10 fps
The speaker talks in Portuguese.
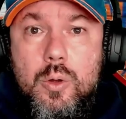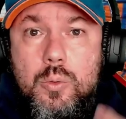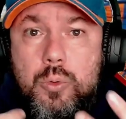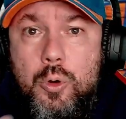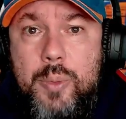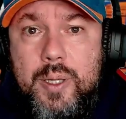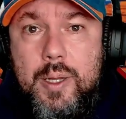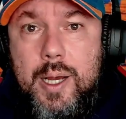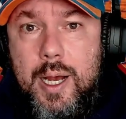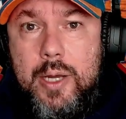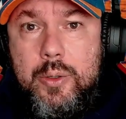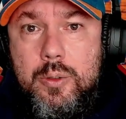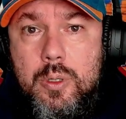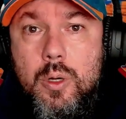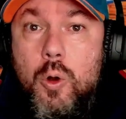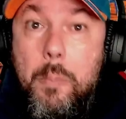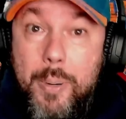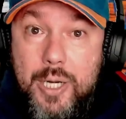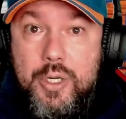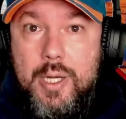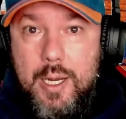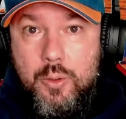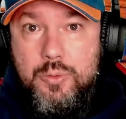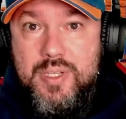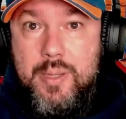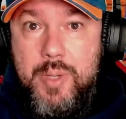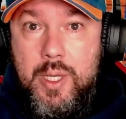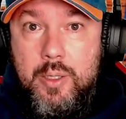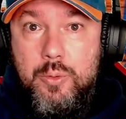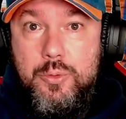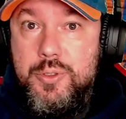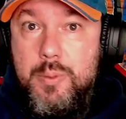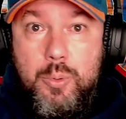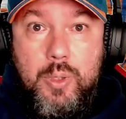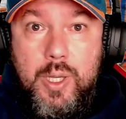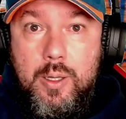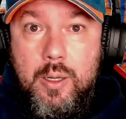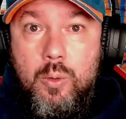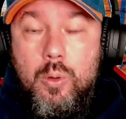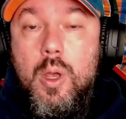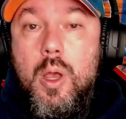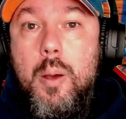um comentário, compartilhar com os amigos, por que não,